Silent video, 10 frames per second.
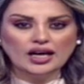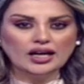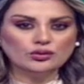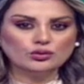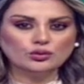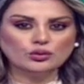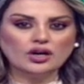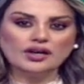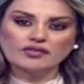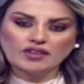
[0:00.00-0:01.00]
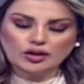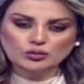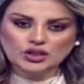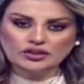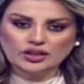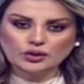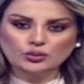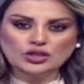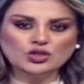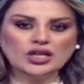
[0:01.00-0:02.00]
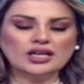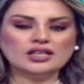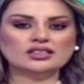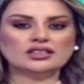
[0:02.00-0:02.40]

حيث رفع المتظاهرون شعارات